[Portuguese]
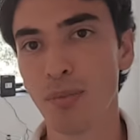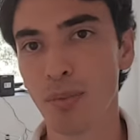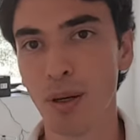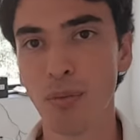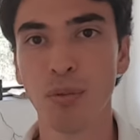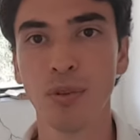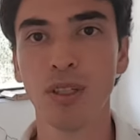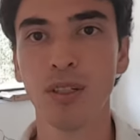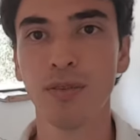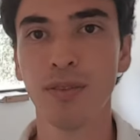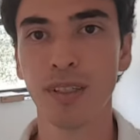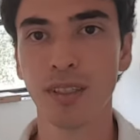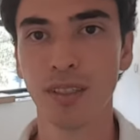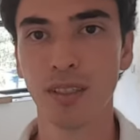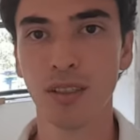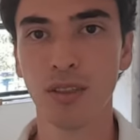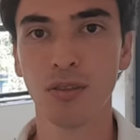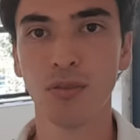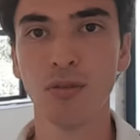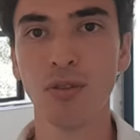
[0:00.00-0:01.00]
para poder
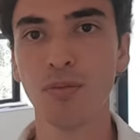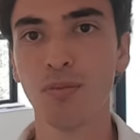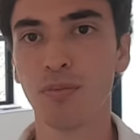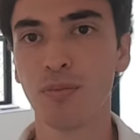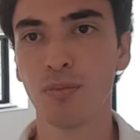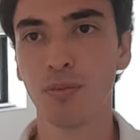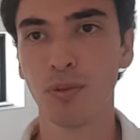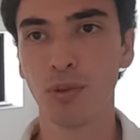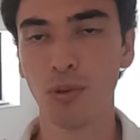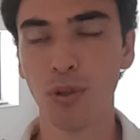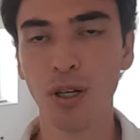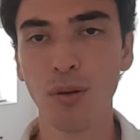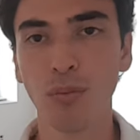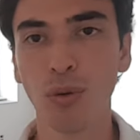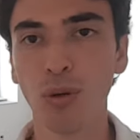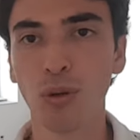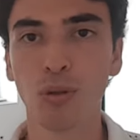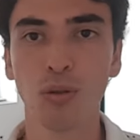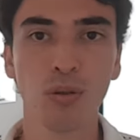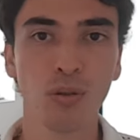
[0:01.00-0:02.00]
fazer o
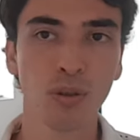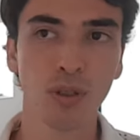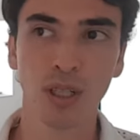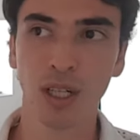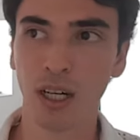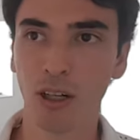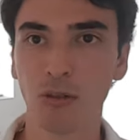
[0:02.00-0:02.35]
reboco,